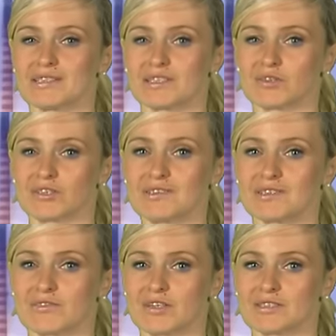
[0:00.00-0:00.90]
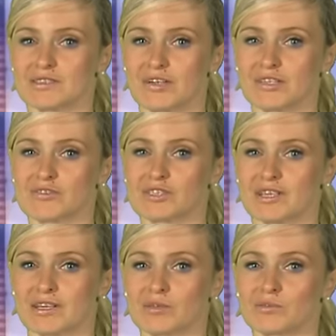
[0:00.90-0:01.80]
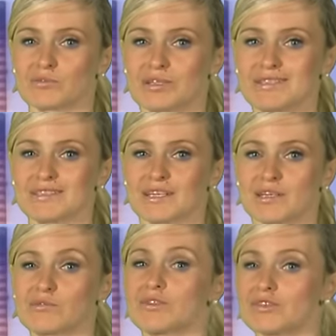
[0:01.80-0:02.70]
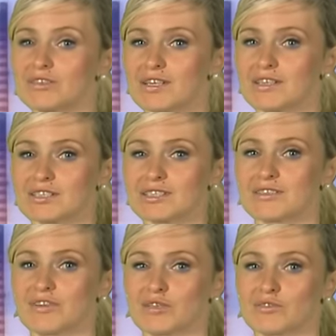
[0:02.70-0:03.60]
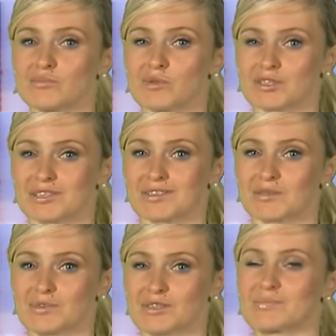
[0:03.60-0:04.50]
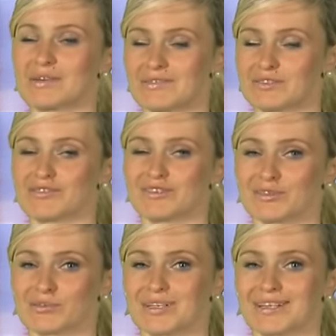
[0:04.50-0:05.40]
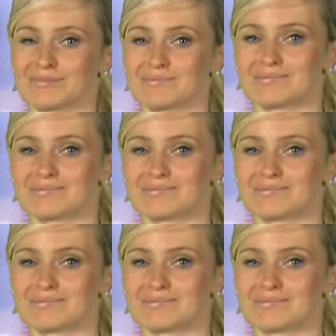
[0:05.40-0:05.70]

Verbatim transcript: Zawodnicy rywalizowali w czterech konkurencjach i udowodnili, że z kwiatów można zrobić prawdziwe cuda.